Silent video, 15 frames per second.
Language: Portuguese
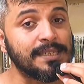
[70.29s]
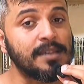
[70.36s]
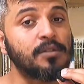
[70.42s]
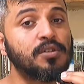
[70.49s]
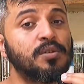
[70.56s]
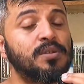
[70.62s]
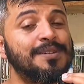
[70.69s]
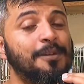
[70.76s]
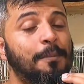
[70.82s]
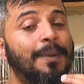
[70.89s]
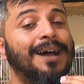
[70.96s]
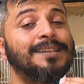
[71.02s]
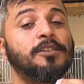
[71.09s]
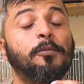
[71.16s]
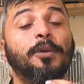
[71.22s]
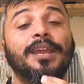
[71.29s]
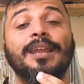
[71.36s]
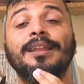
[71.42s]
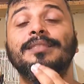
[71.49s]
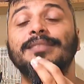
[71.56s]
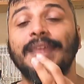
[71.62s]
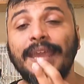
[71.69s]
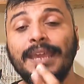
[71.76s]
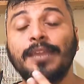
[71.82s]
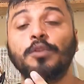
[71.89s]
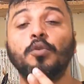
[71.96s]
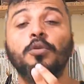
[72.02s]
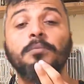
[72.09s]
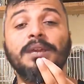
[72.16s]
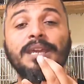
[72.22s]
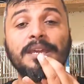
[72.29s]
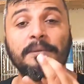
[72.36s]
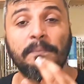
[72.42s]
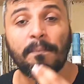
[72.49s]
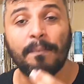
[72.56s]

saúde do seu pássaro, porque ele tem que dormir em